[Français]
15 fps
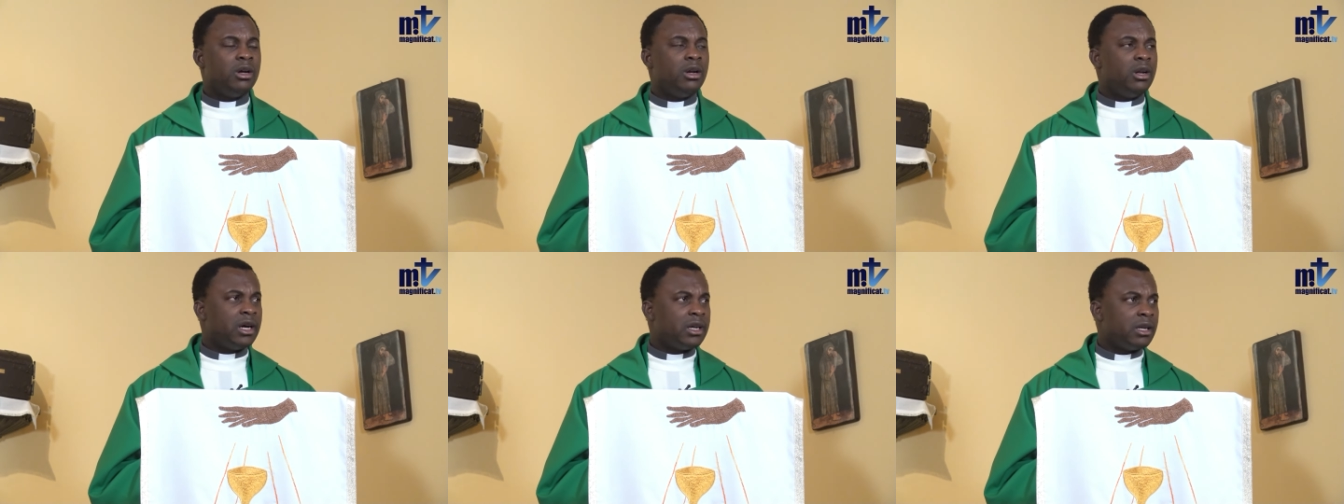
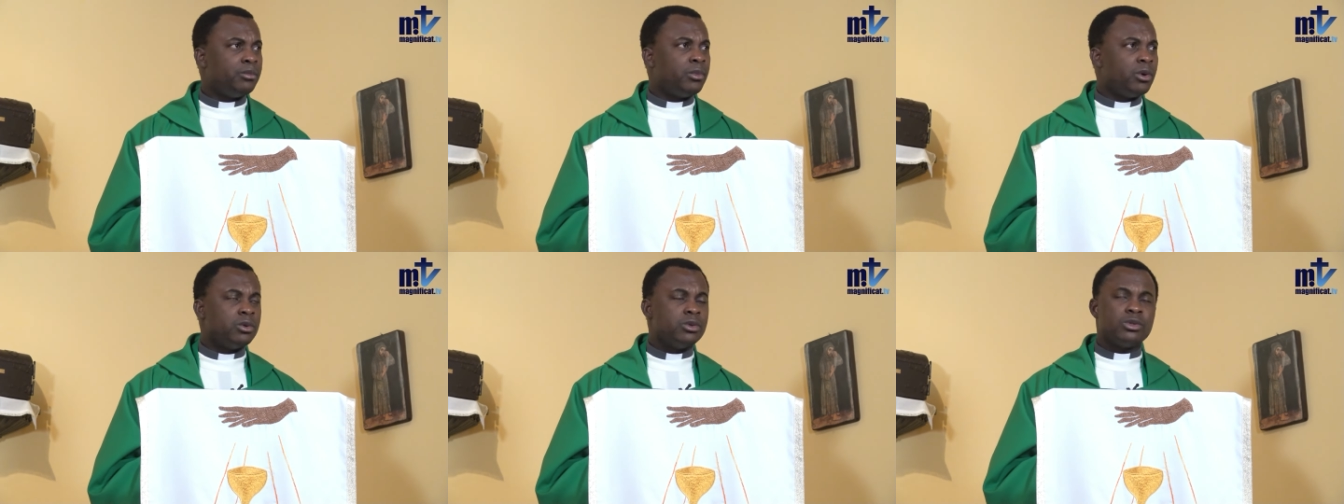La
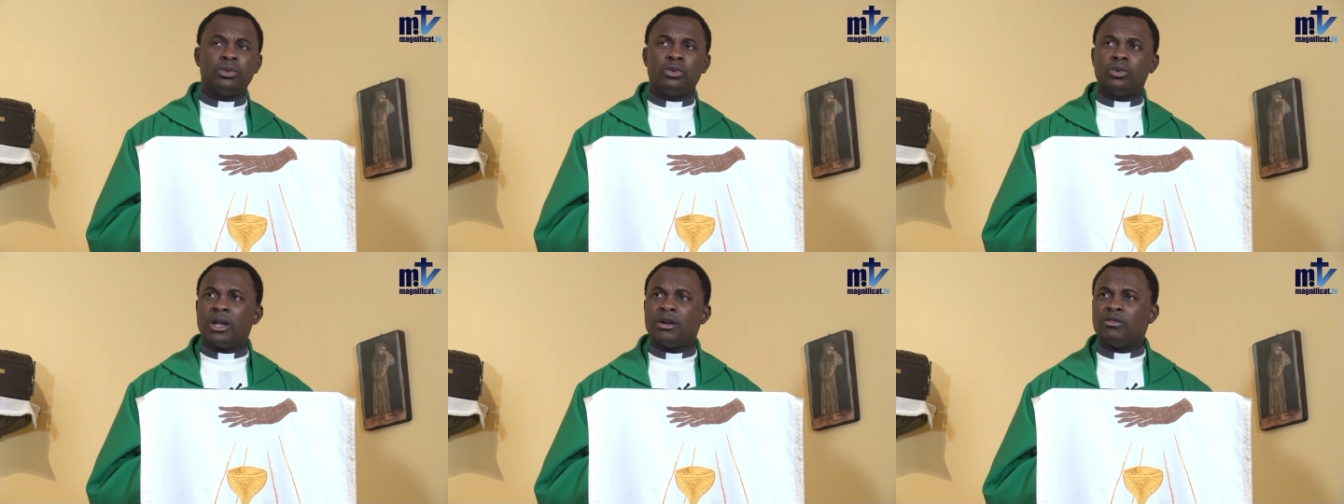réponse,
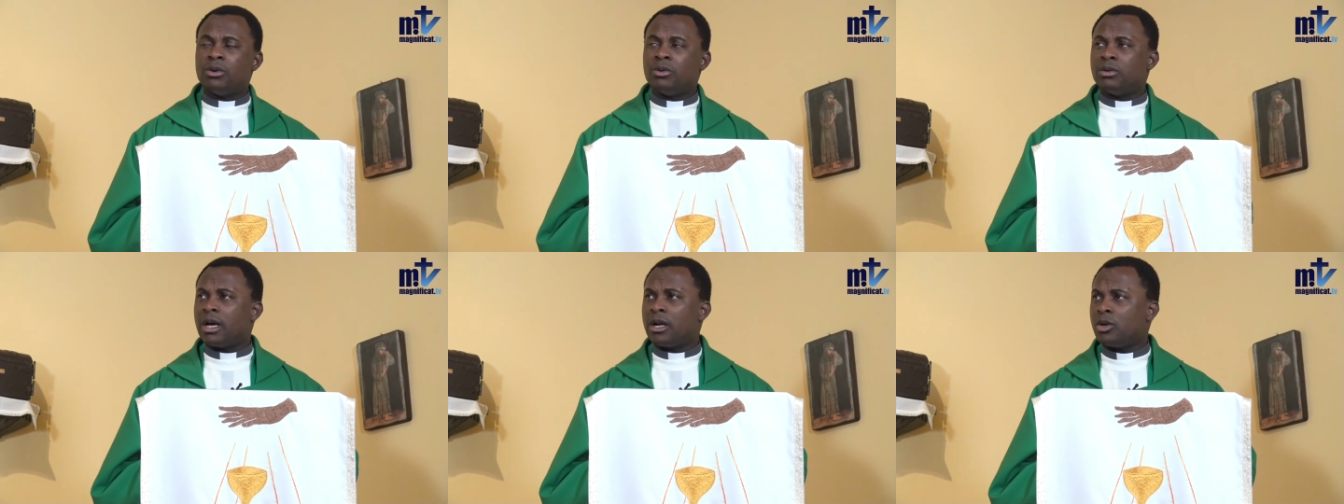nous l'avons
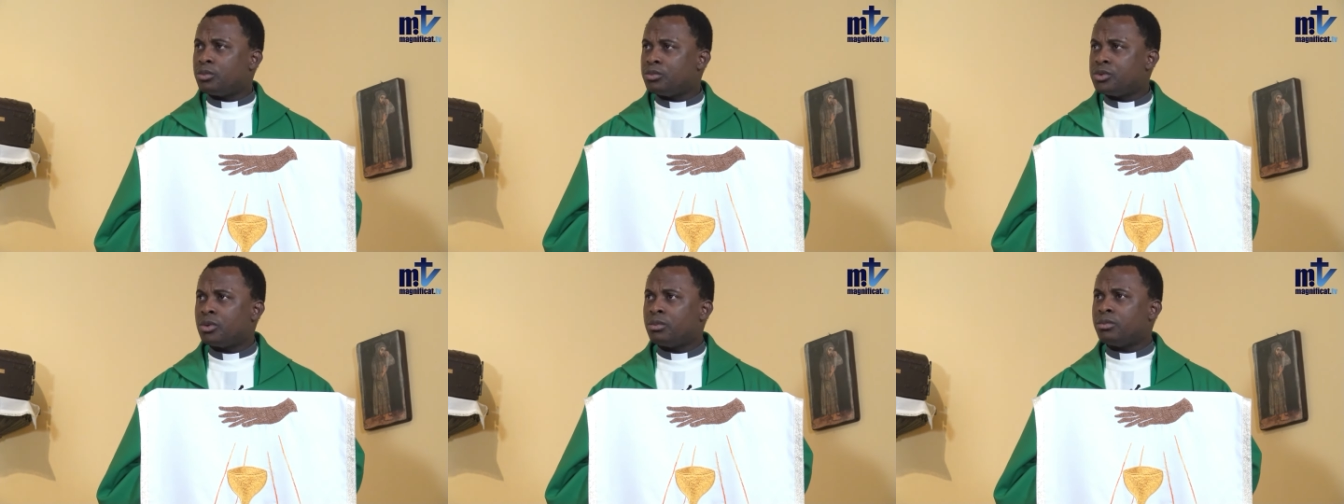dans le
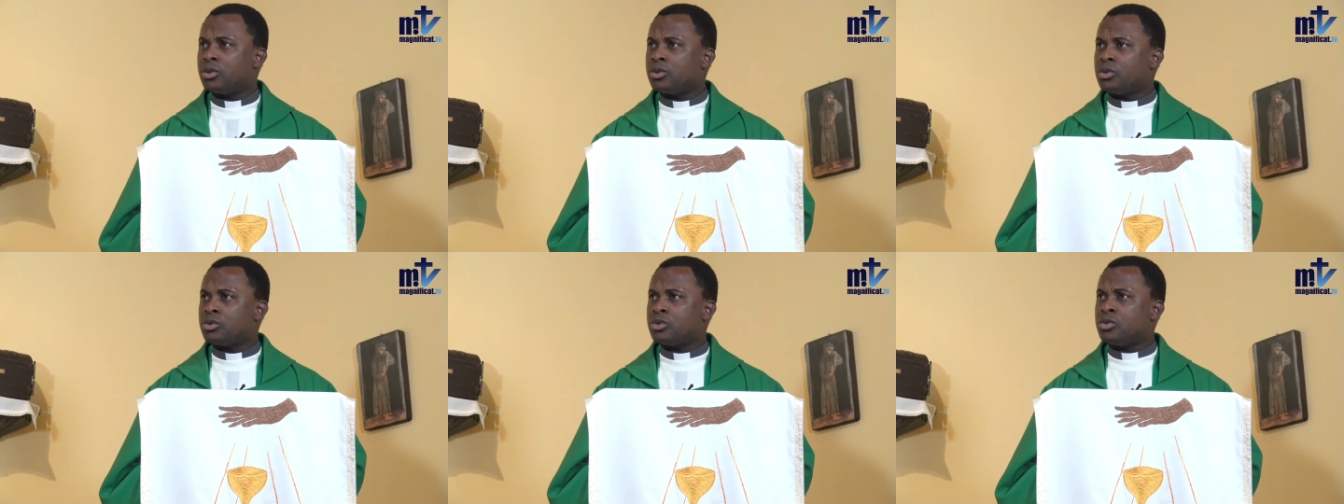
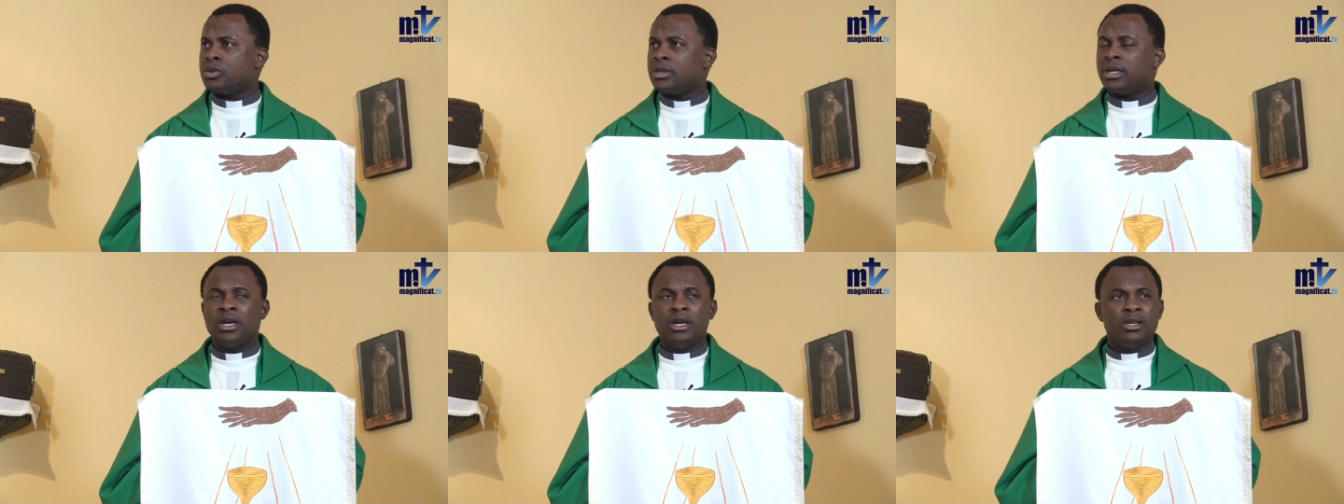d'aujourd'hui.
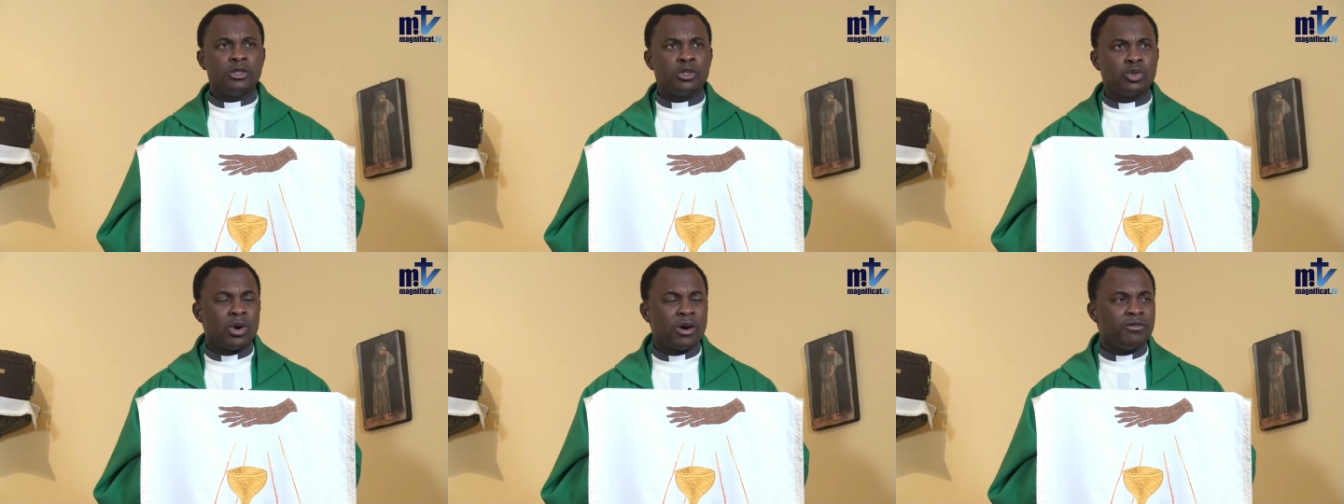
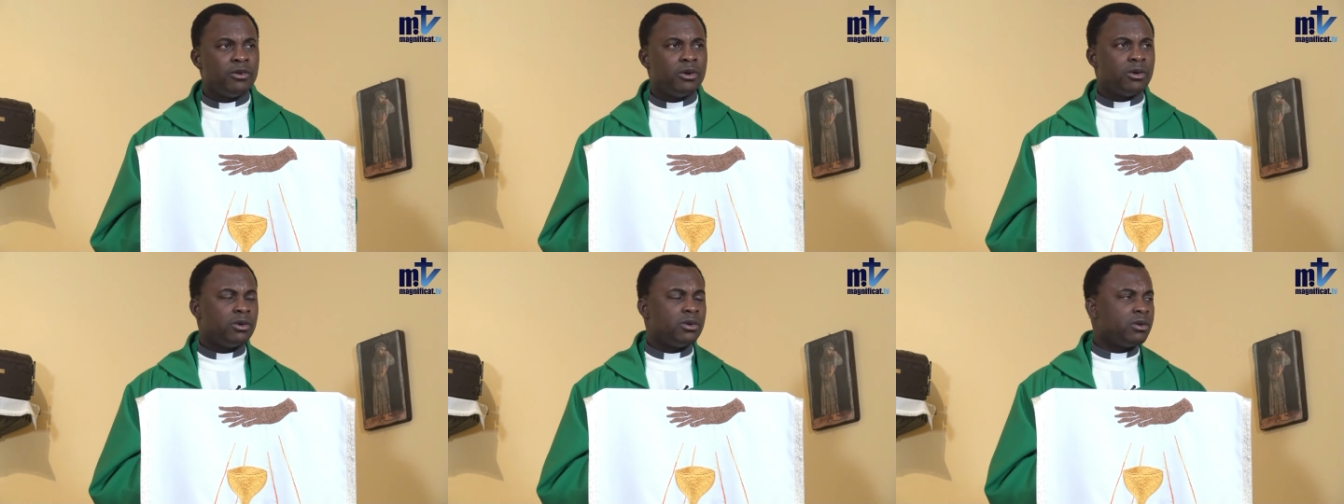Sois
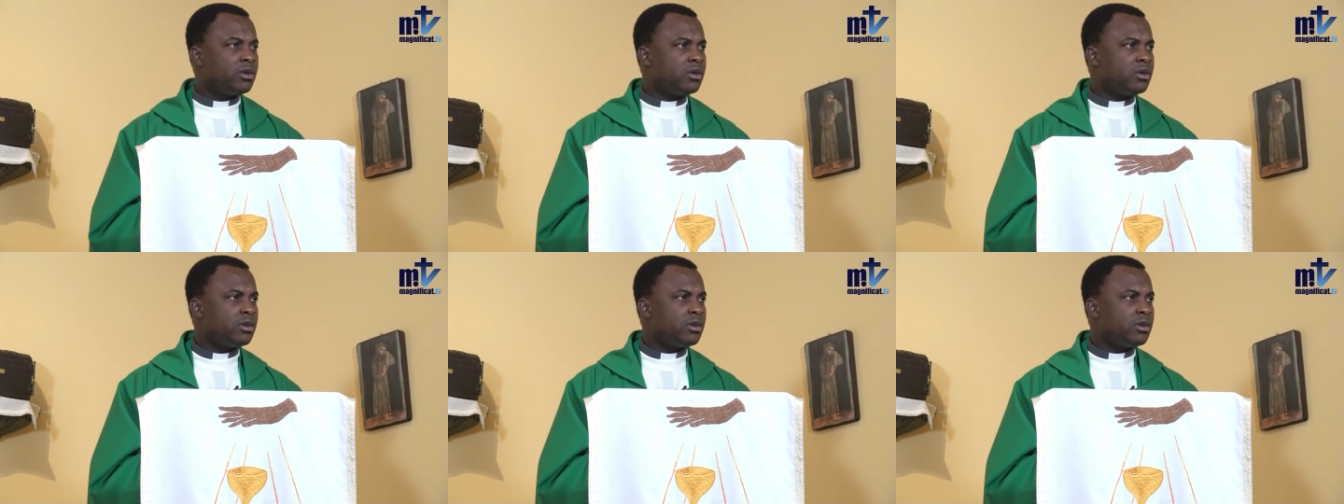fort.